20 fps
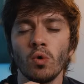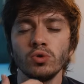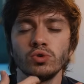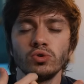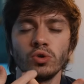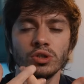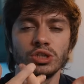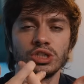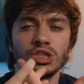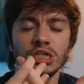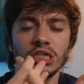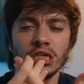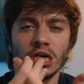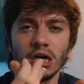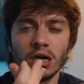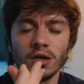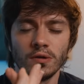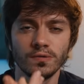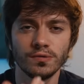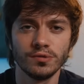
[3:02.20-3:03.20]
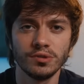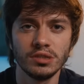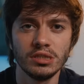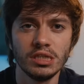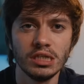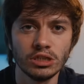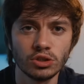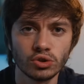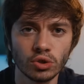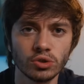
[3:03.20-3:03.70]
ressortir
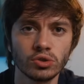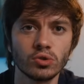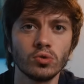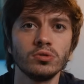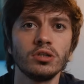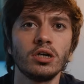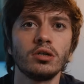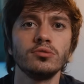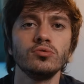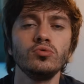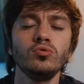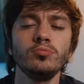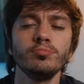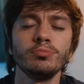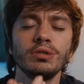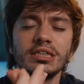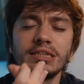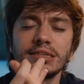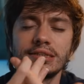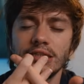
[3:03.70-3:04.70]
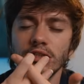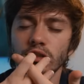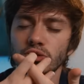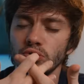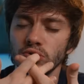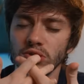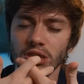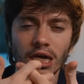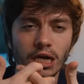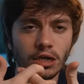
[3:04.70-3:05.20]
des choses qu'on a en nous, mais ces
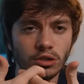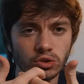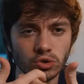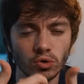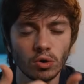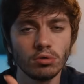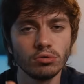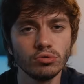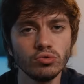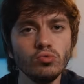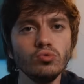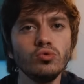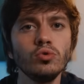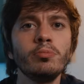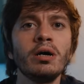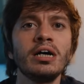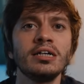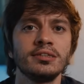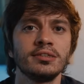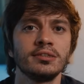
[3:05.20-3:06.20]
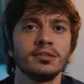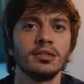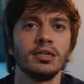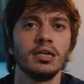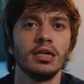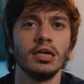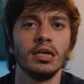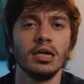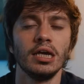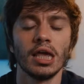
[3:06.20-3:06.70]
choses-là, elles sont en nous de base.
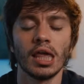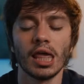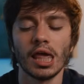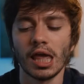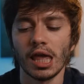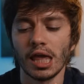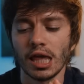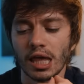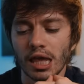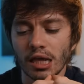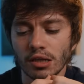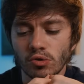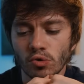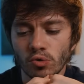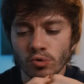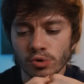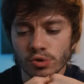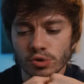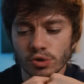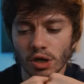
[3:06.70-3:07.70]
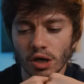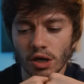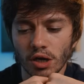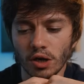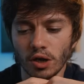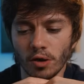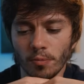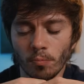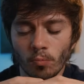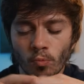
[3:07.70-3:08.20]
Et donc,
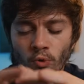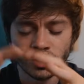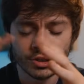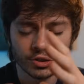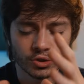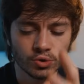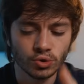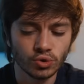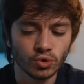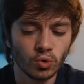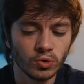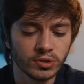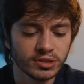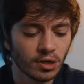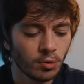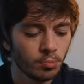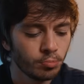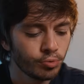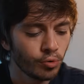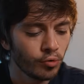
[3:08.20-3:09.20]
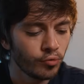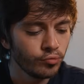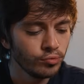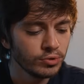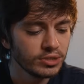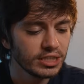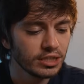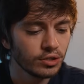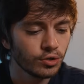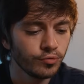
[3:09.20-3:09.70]
euh, moi, ce que je ressens pour vous,
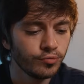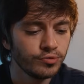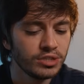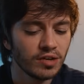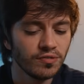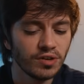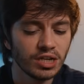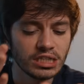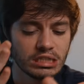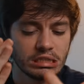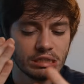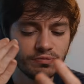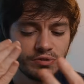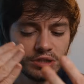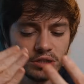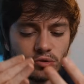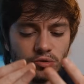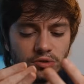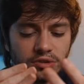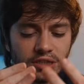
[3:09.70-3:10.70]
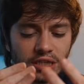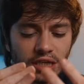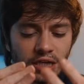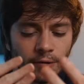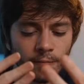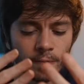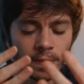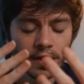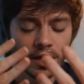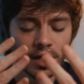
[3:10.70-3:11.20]
c'est que vous avez une
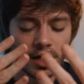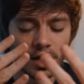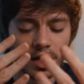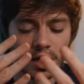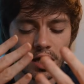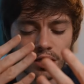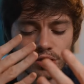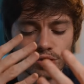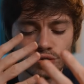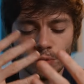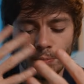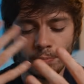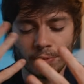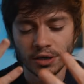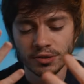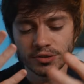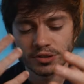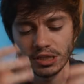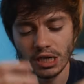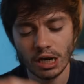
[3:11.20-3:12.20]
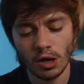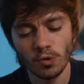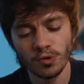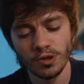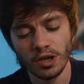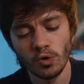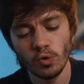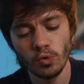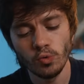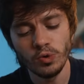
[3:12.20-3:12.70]
difficulté, je pense, là
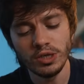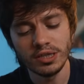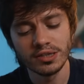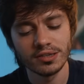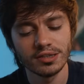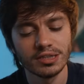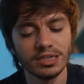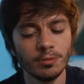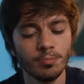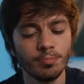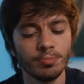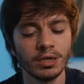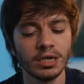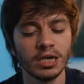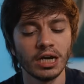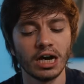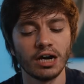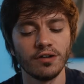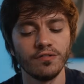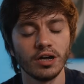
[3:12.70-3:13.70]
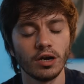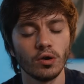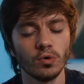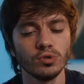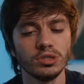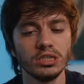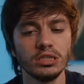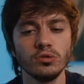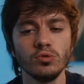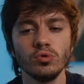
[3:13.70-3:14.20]
on a le 8 d'épée avec
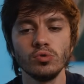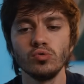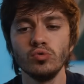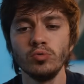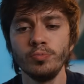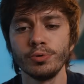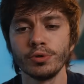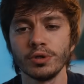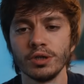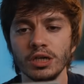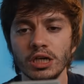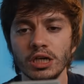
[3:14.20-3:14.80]
le 10 de coupe,